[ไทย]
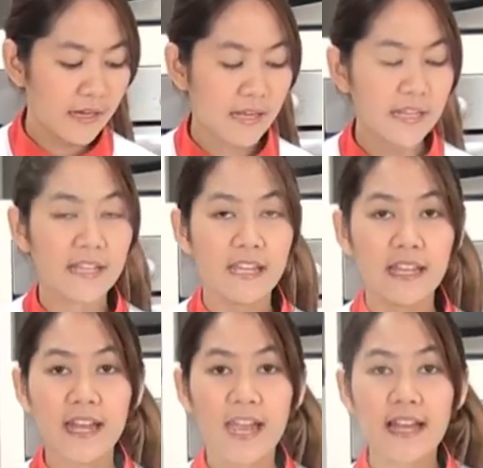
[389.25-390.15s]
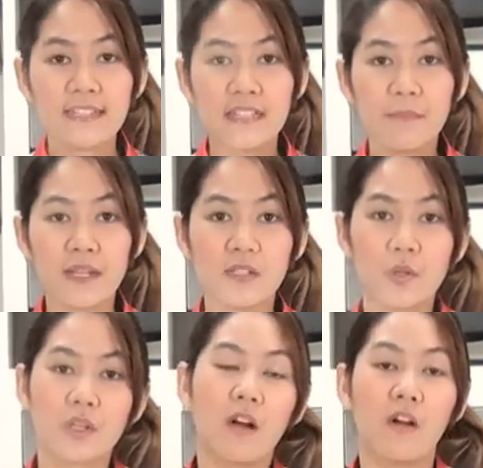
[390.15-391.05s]
กะทินะคะ ซึ่งเป็น
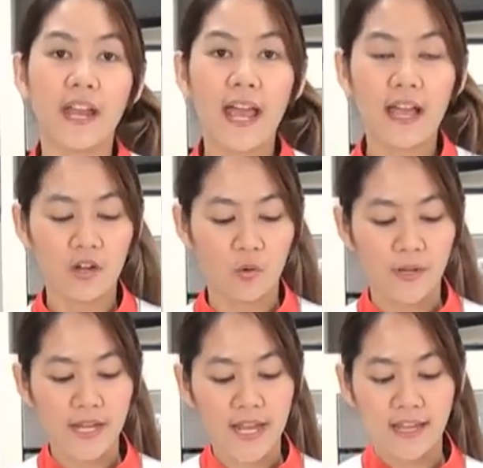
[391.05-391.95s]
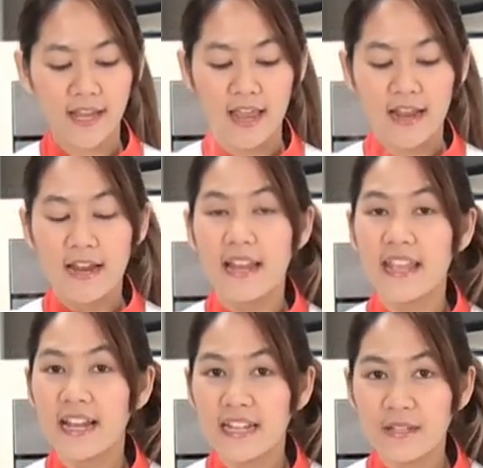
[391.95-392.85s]
ส่วนของหน้าขนมนั่นเองค่ะและ
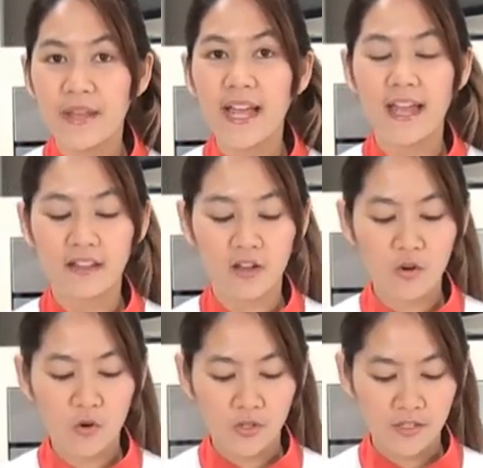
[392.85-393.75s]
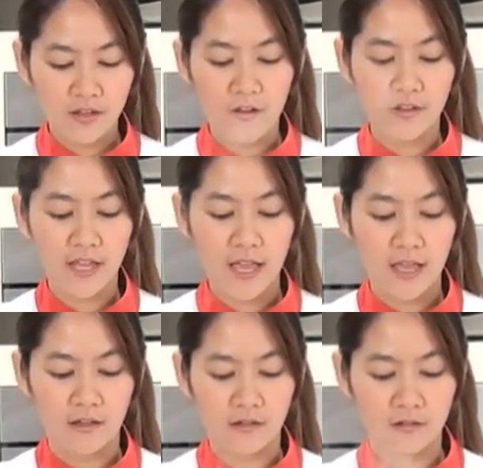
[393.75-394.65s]
อย่าลืมนะคะต้องคนก่อนค่ะ